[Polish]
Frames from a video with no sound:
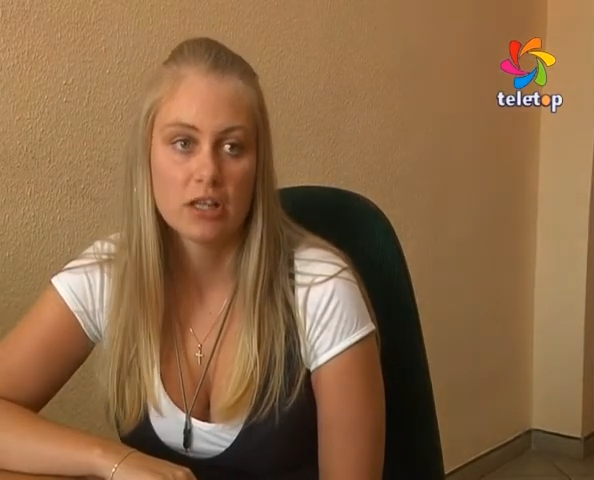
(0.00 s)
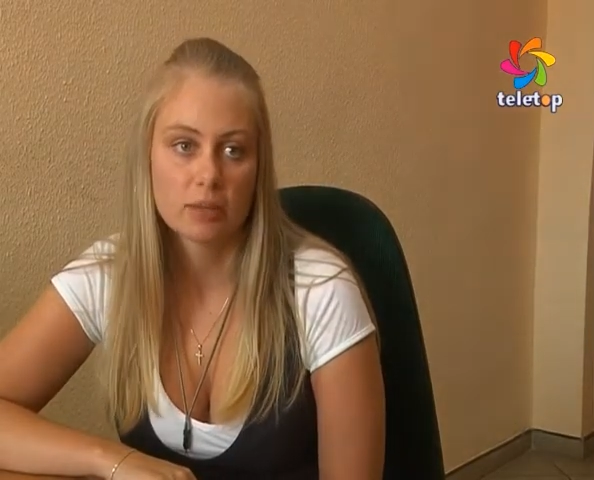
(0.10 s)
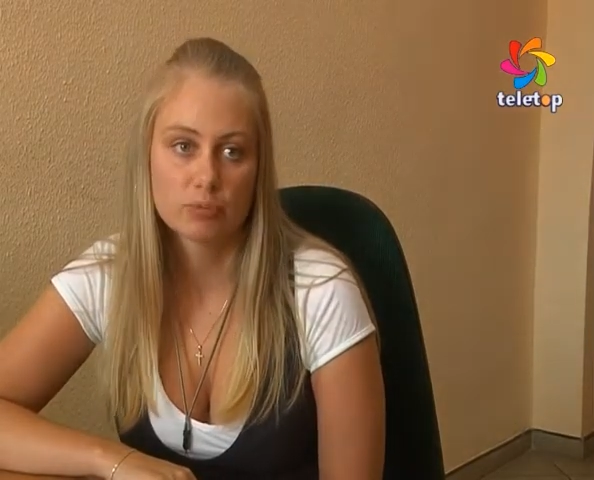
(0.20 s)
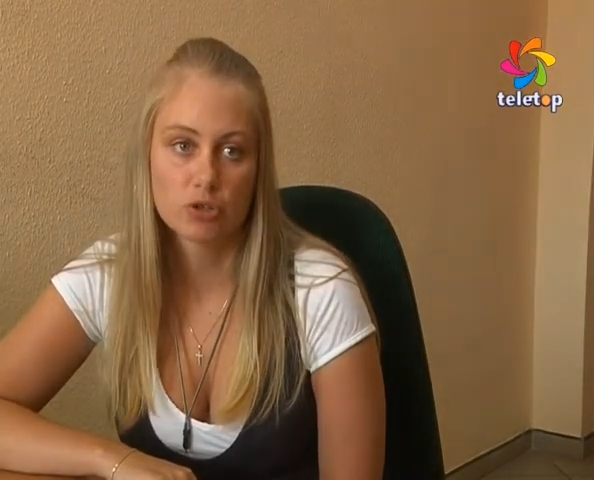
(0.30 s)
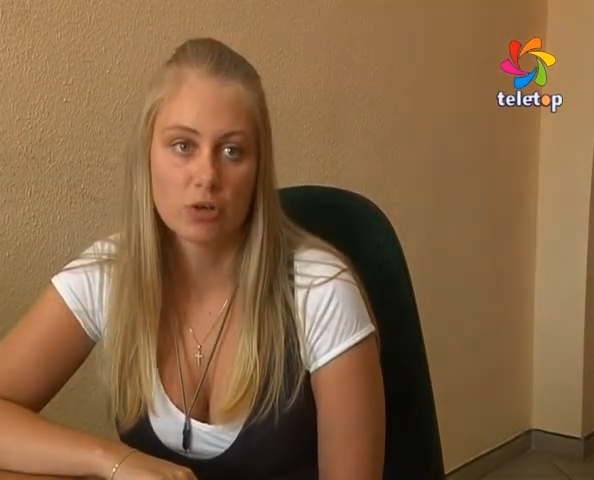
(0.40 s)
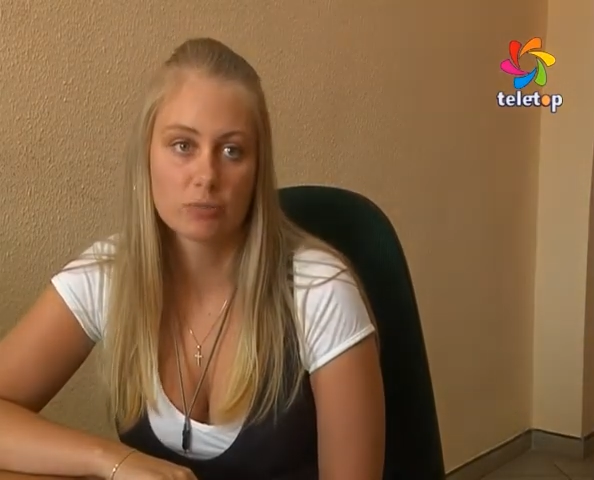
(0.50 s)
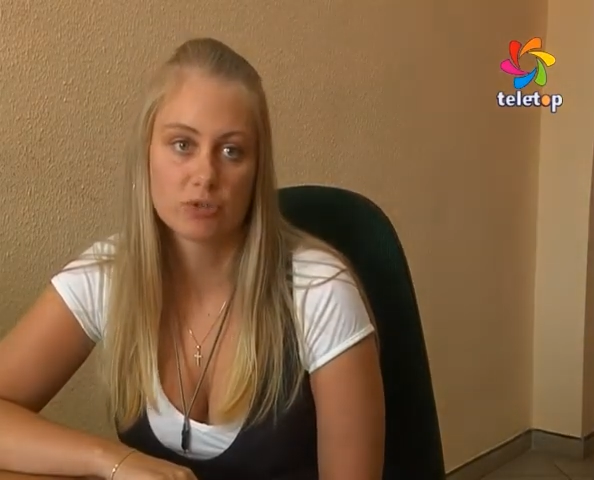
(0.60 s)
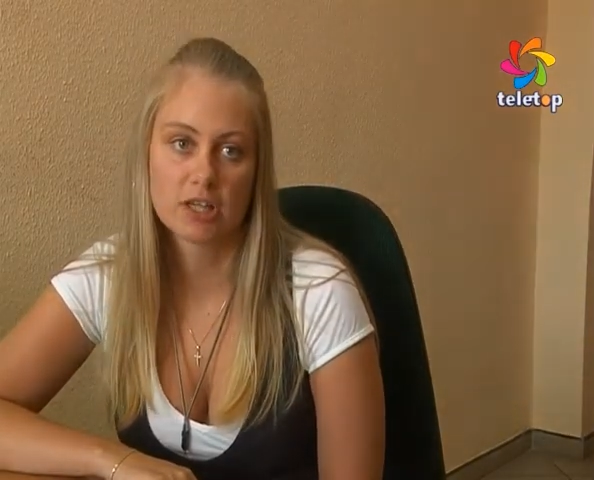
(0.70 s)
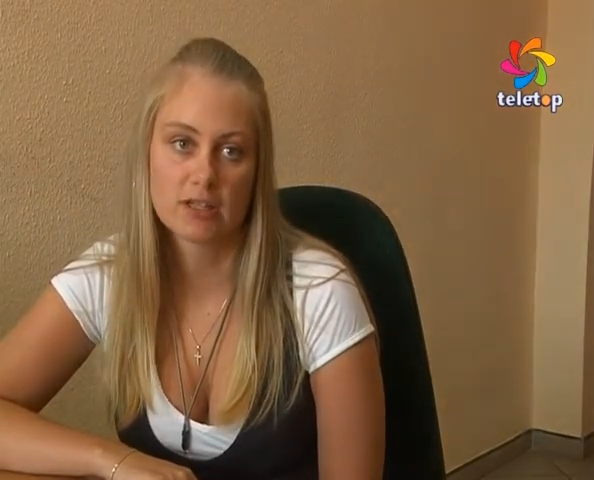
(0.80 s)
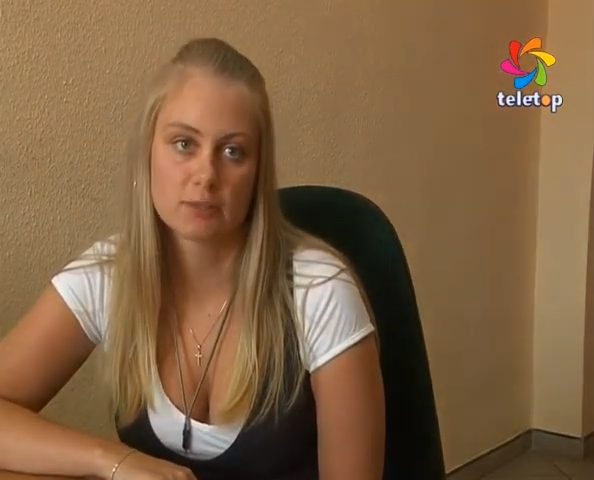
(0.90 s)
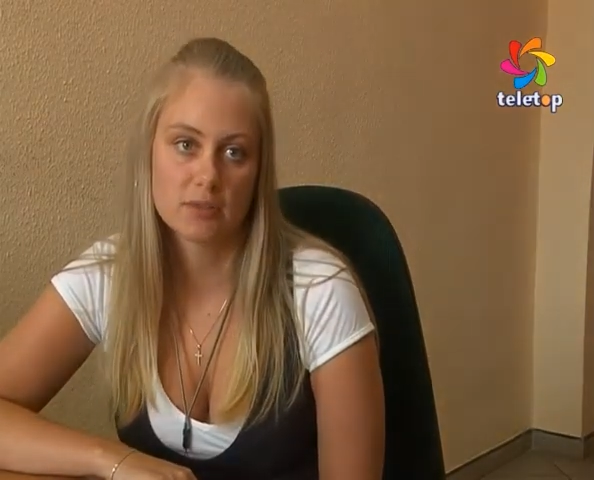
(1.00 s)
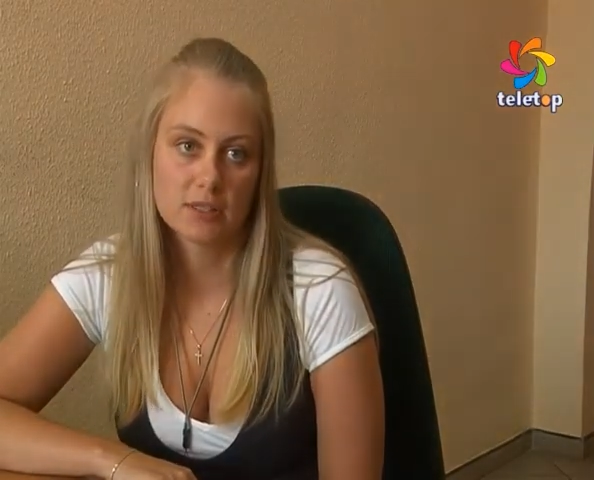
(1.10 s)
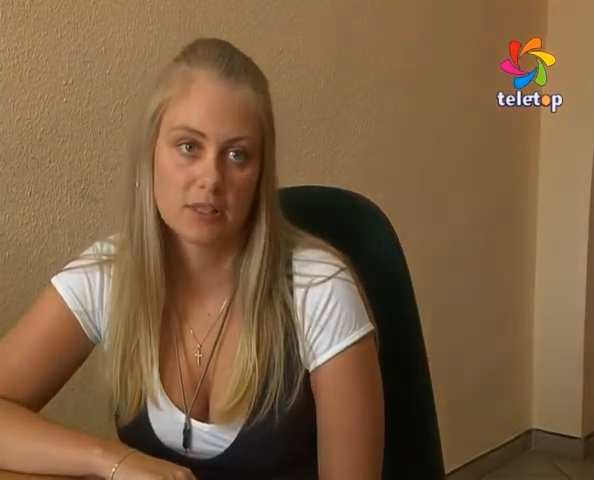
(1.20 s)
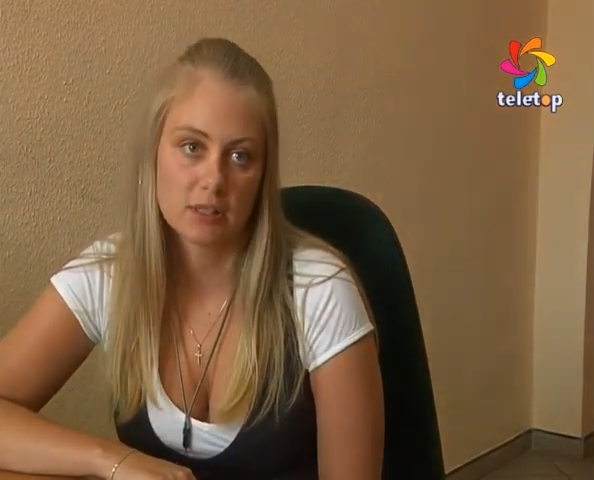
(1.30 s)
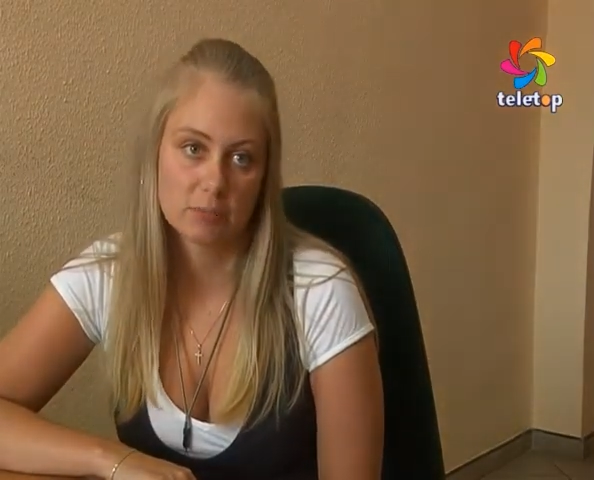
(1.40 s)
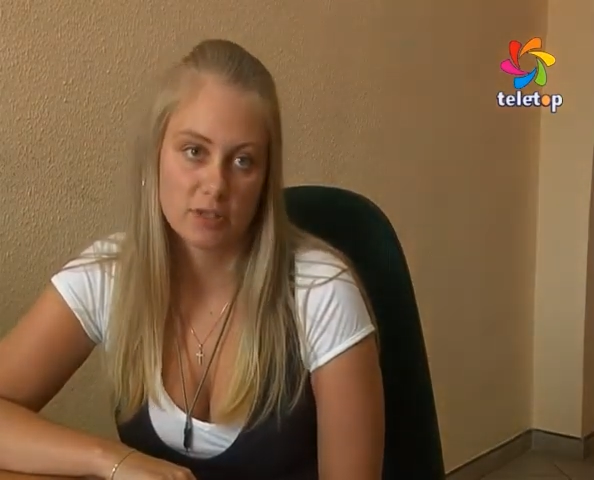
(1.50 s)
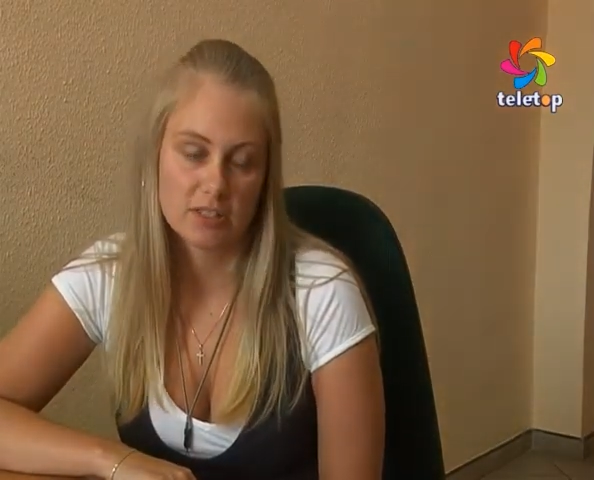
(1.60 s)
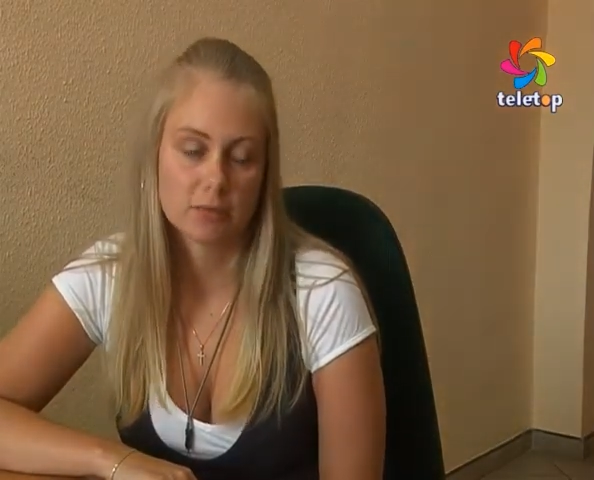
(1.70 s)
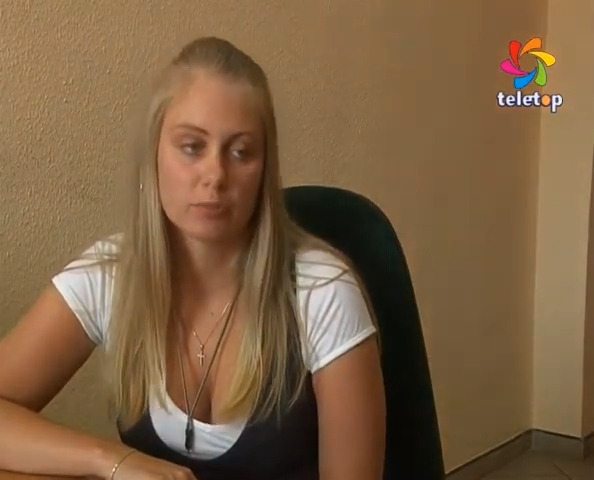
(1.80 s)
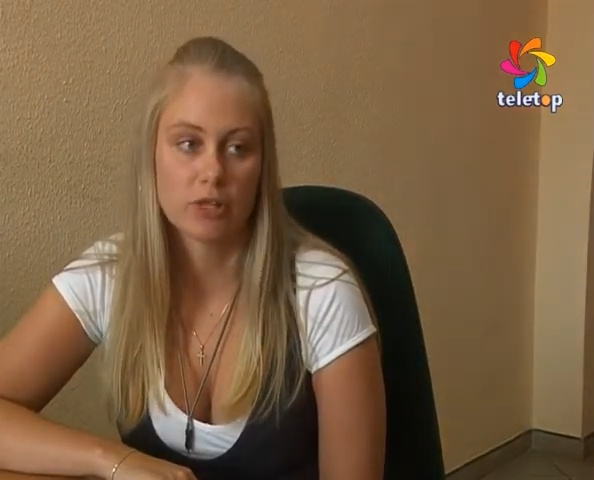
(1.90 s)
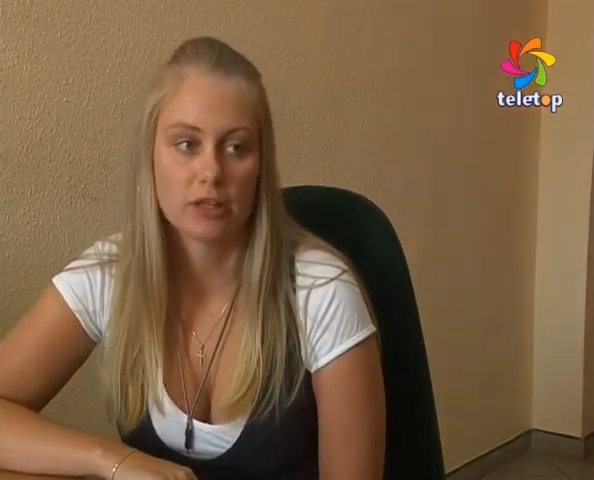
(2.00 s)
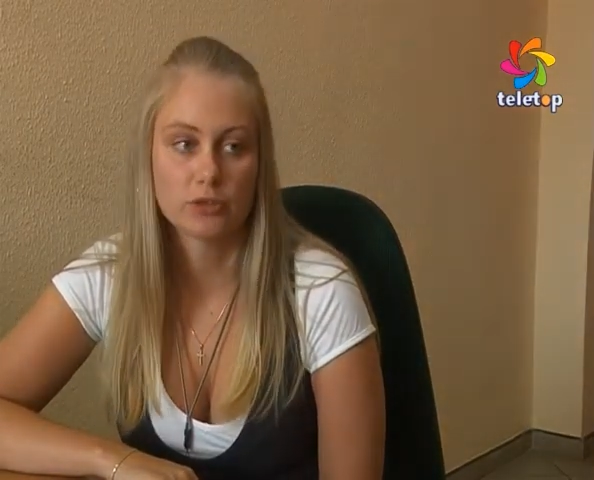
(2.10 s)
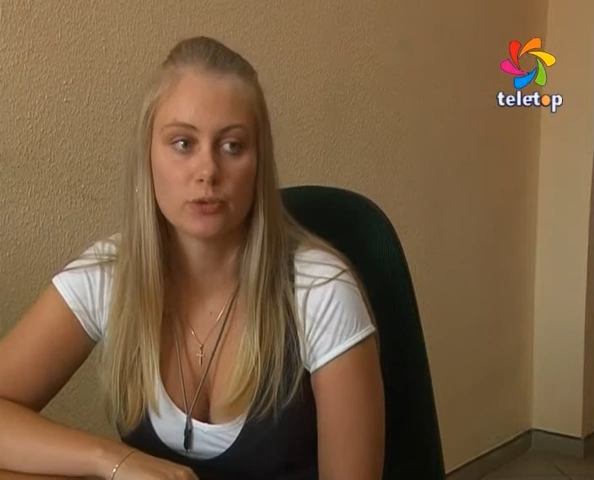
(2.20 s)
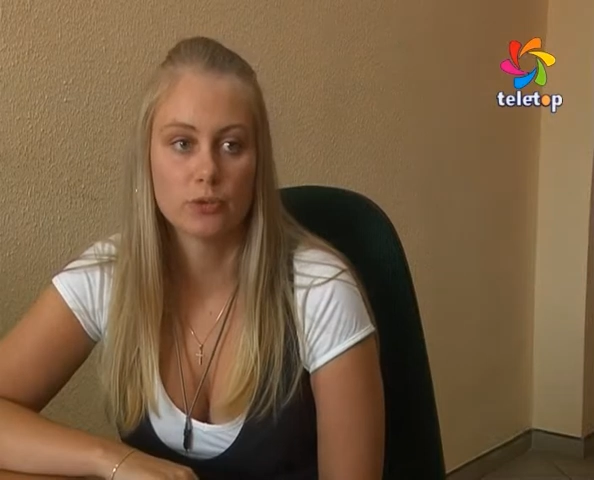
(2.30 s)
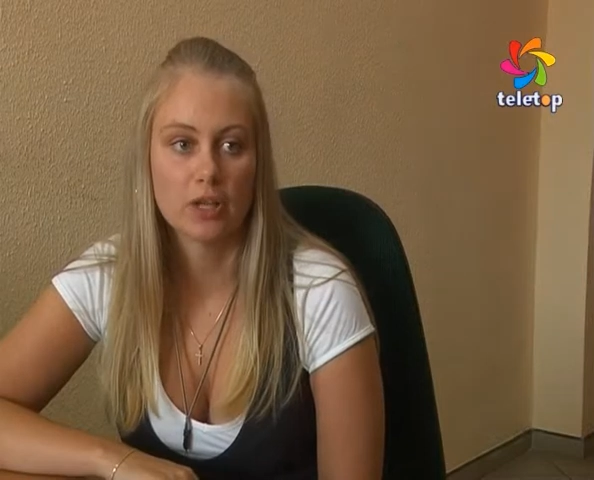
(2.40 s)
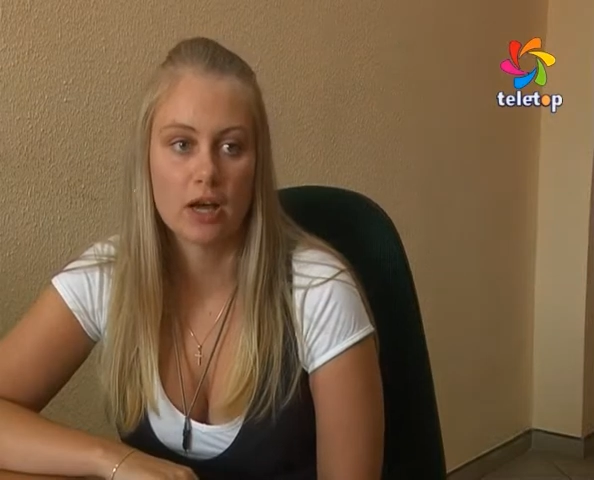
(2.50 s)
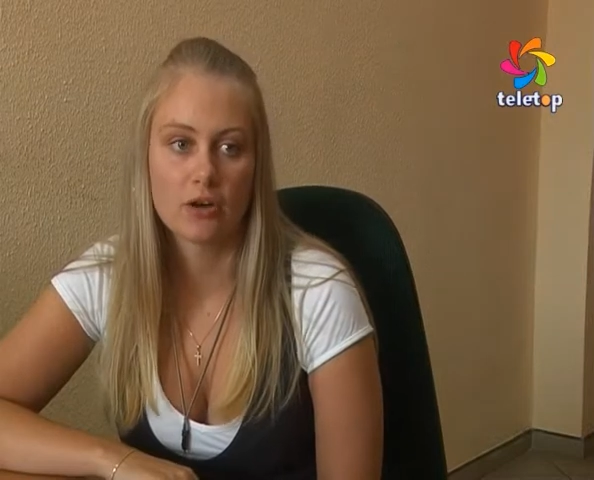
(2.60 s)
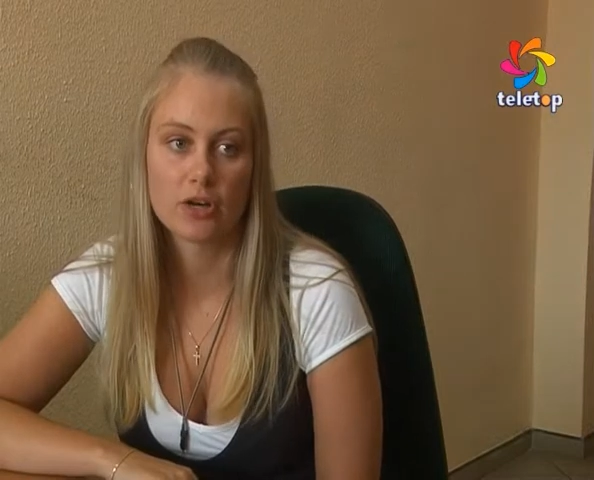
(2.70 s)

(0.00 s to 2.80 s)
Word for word: na przykład przekazując 1% podatku na